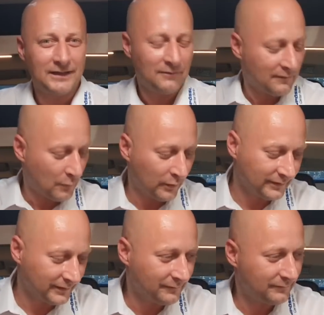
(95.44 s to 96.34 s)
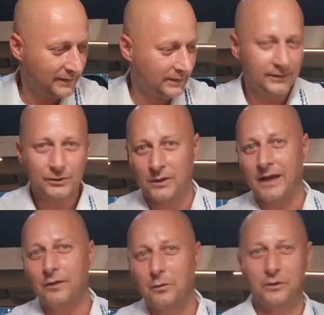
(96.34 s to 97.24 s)
Clever-Freunde. Wie schon
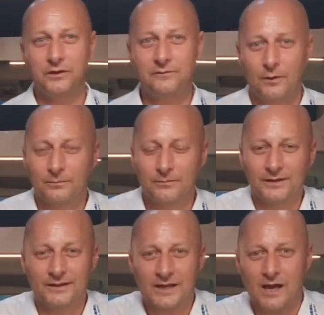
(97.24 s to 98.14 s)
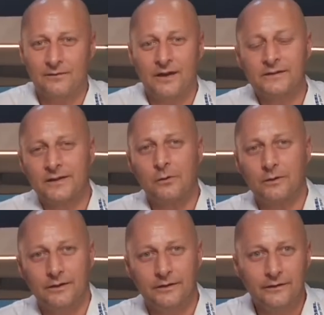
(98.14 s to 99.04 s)
angekündigt vom
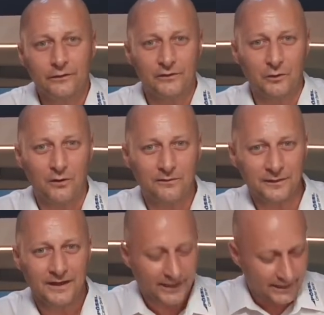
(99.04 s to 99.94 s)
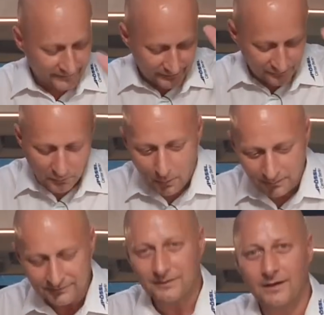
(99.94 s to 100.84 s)
Karawansalon äh, in Düsseldorf. Herzlich
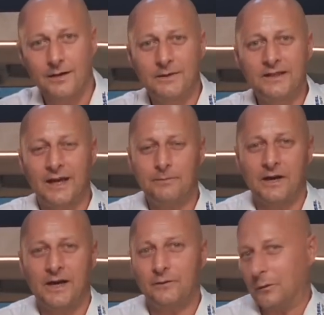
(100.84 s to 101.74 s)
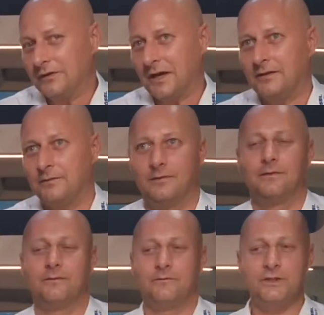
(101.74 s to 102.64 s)
willkommen mit ein paar Neuigkeiten.
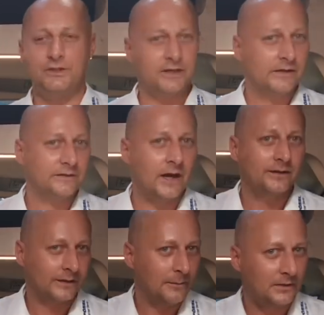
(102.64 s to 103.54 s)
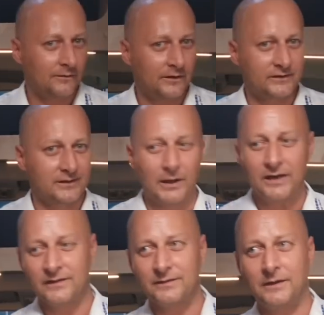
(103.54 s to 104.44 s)
Wir stehen jetzt gerade in einem Clever
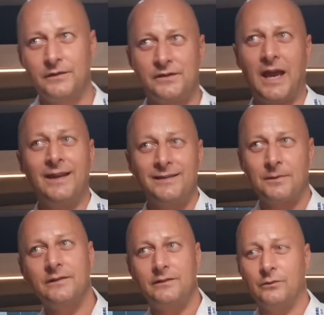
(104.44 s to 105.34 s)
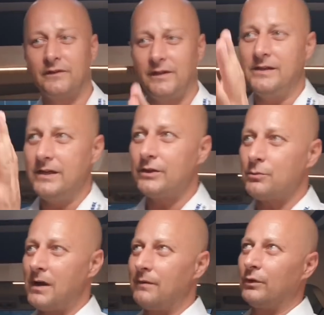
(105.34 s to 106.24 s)
Celebration 2023 ja. und sehen hier
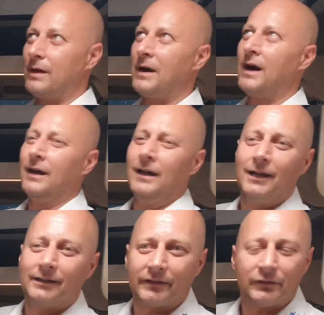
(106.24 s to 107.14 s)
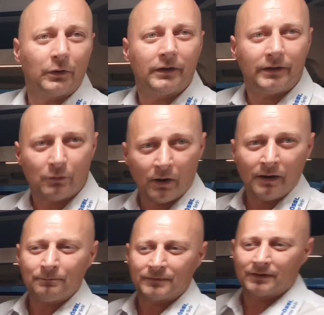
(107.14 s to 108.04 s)
schon mal wunderbar das neue Dekor.